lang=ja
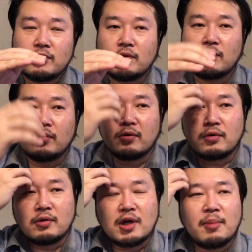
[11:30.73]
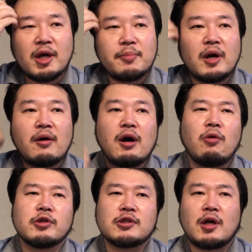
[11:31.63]
そのあまり
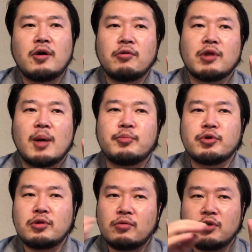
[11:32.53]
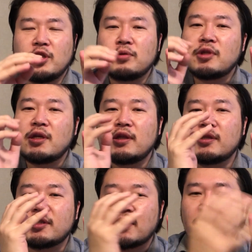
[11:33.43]
パワーを使うようなアプリを意図的
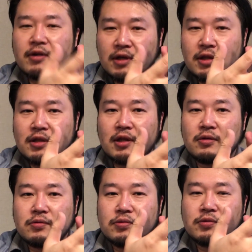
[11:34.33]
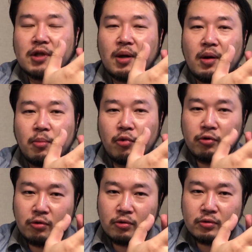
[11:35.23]
に使わないっていう風なも
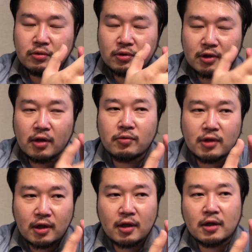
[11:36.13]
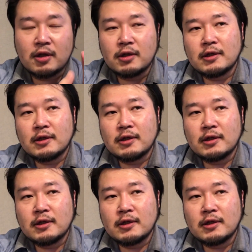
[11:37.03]
のなので